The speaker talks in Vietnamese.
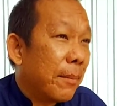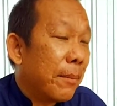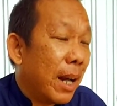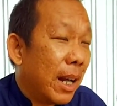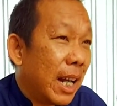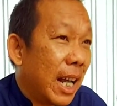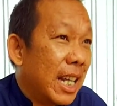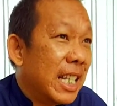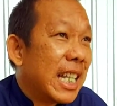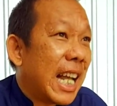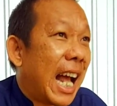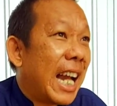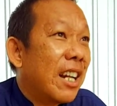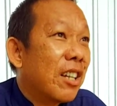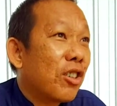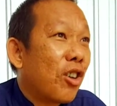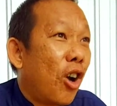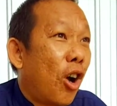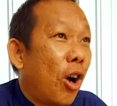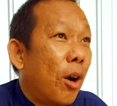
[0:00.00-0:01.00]
mình hỷ xả
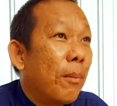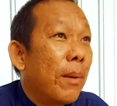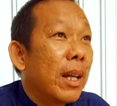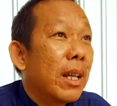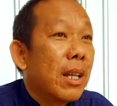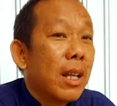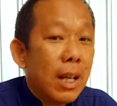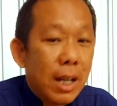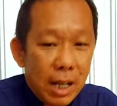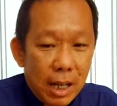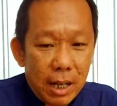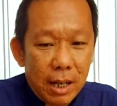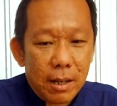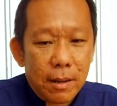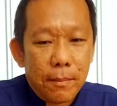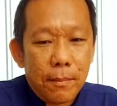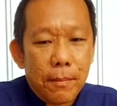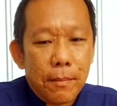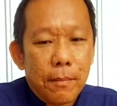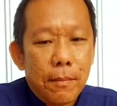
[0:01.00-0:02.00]
được cho họ mới à,
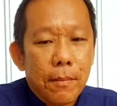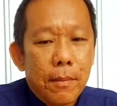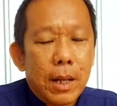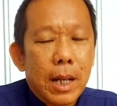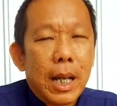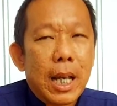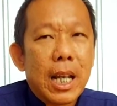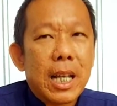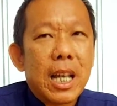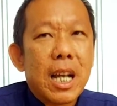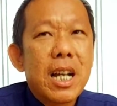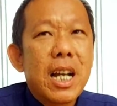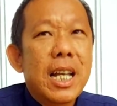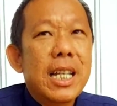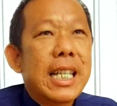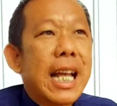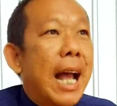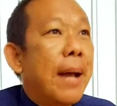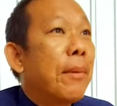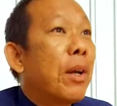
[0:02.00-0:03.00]
cái chữ
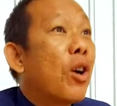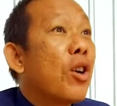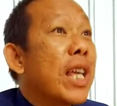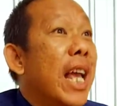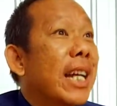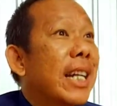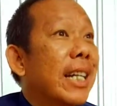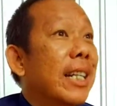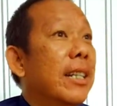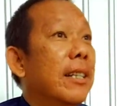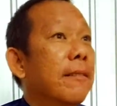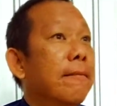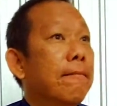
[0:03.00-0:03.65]
hỷ xả mới có giá trị